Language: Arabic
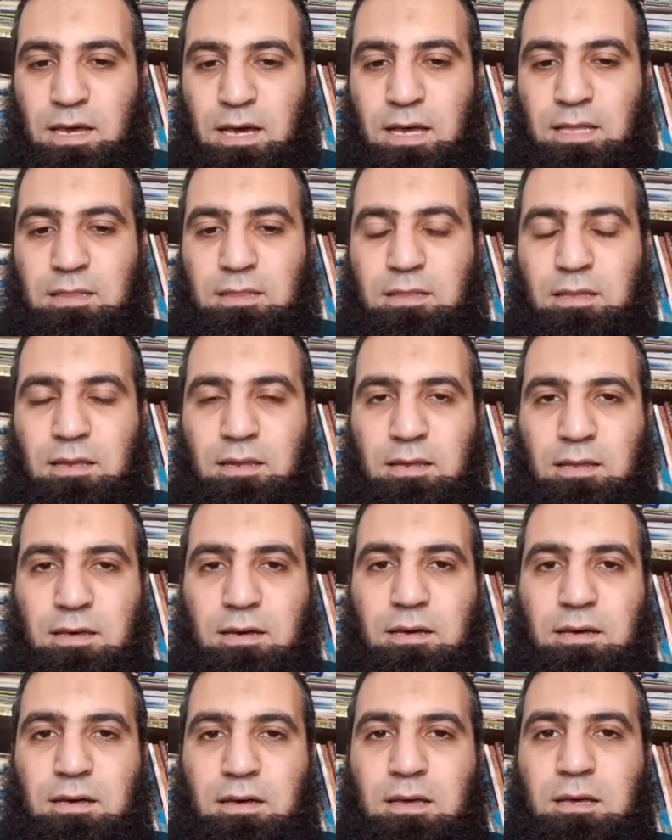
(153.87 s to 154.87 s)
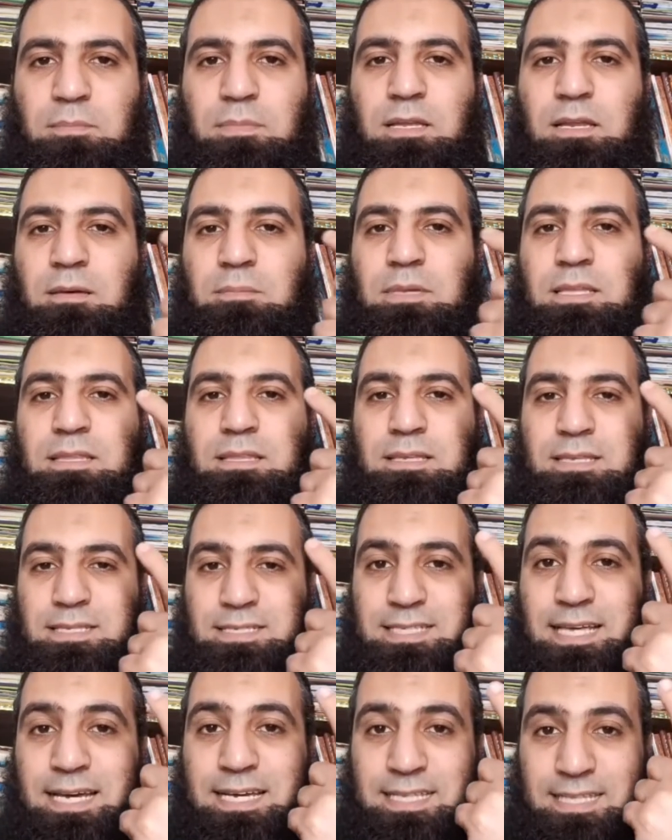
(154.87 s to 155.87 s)
ان الله قبل مني
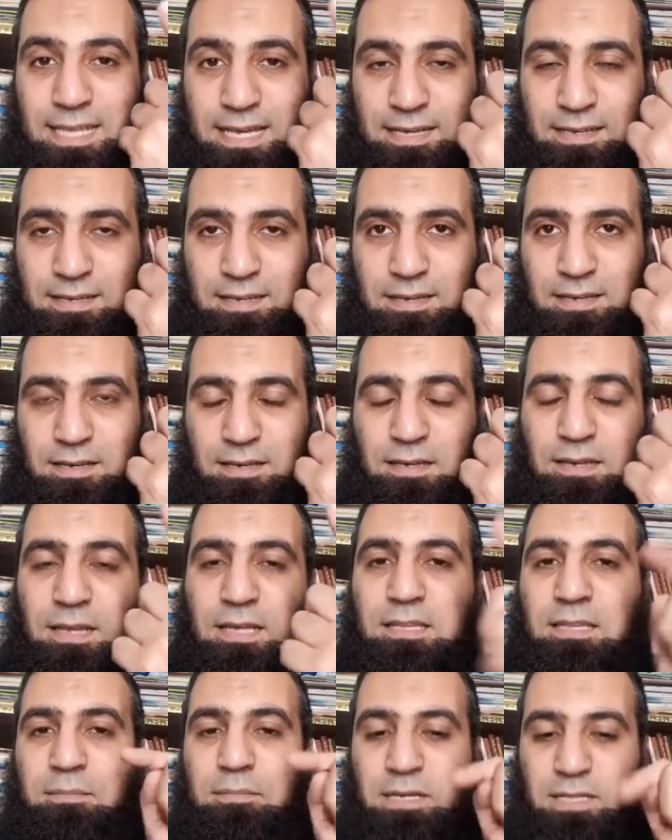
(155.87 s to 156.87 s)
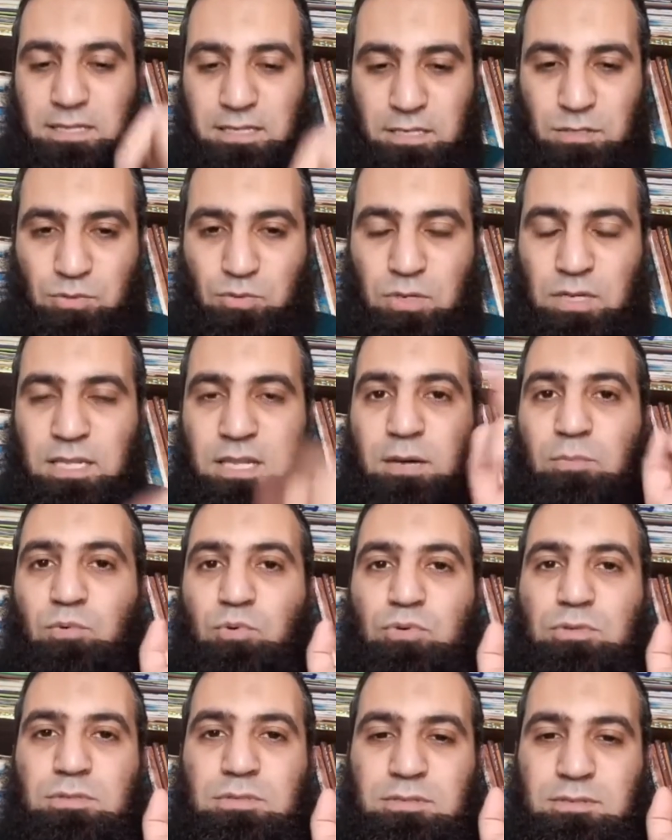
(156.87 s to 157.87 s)
سجده لتمنيت ان
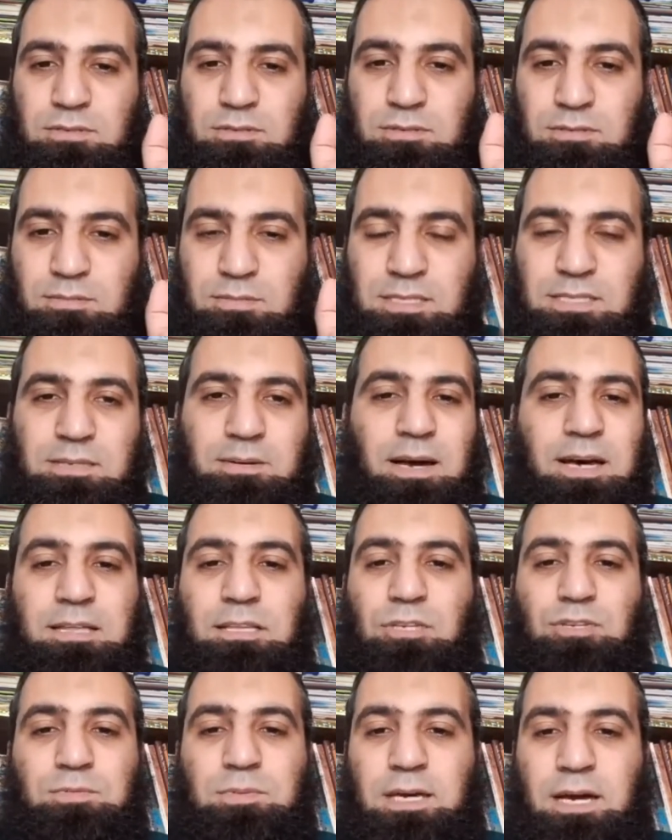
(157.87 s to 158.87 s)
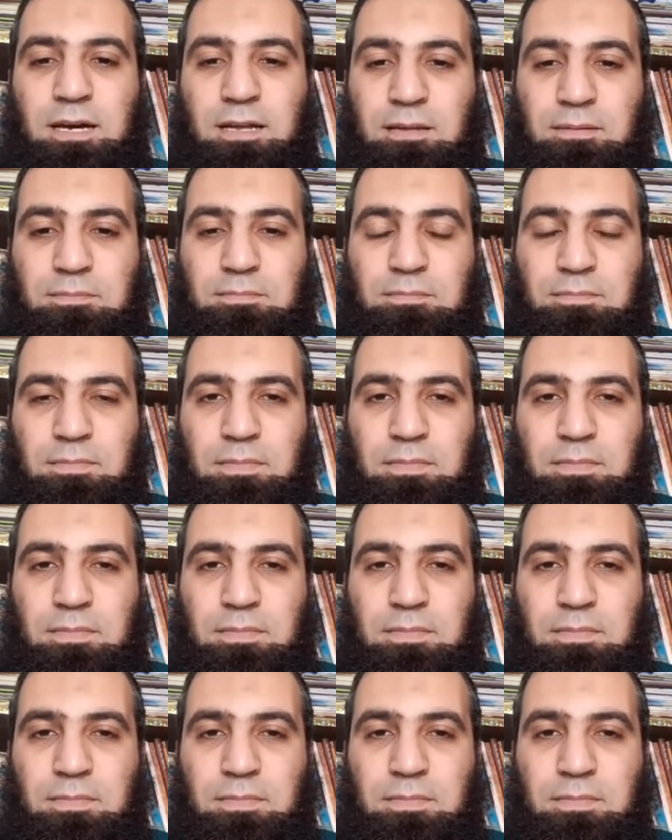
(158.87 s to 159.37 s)
اموت بس محدش بيعلم